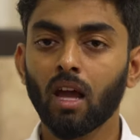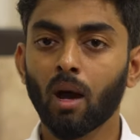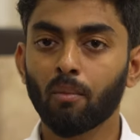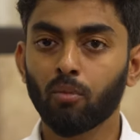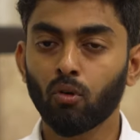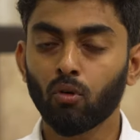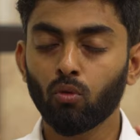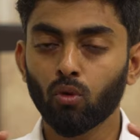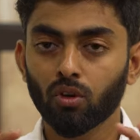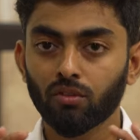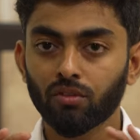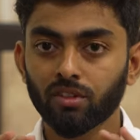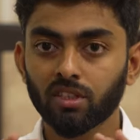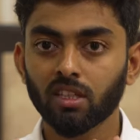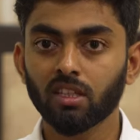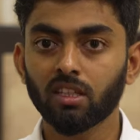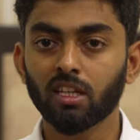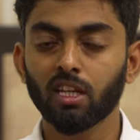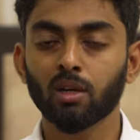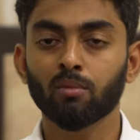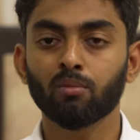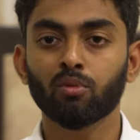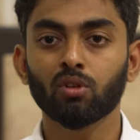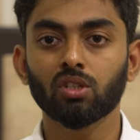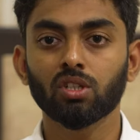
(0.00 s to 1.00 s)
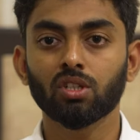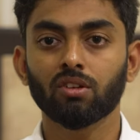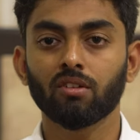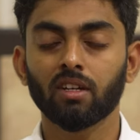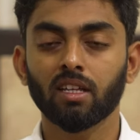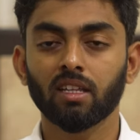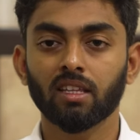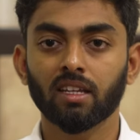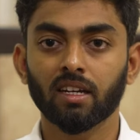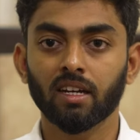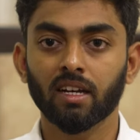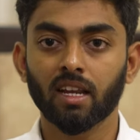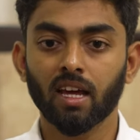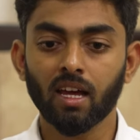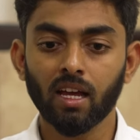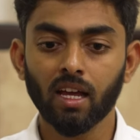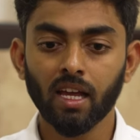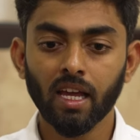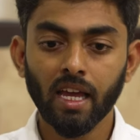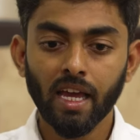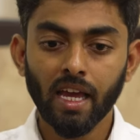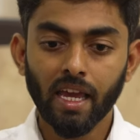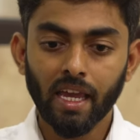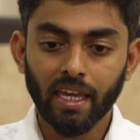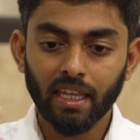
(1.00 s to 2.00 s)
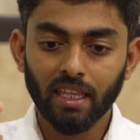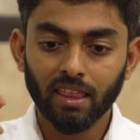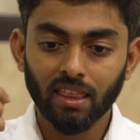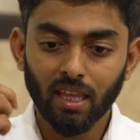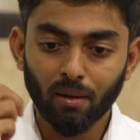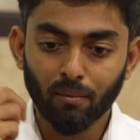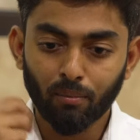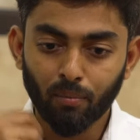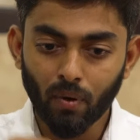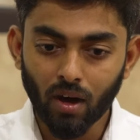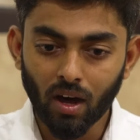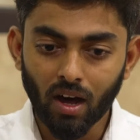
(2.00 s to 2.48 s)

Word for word: அப்போ ஒரு விஷயத்தை நீங்கள் புரிஞ்சுக்க வேண்டியது என்னென்னா இந்த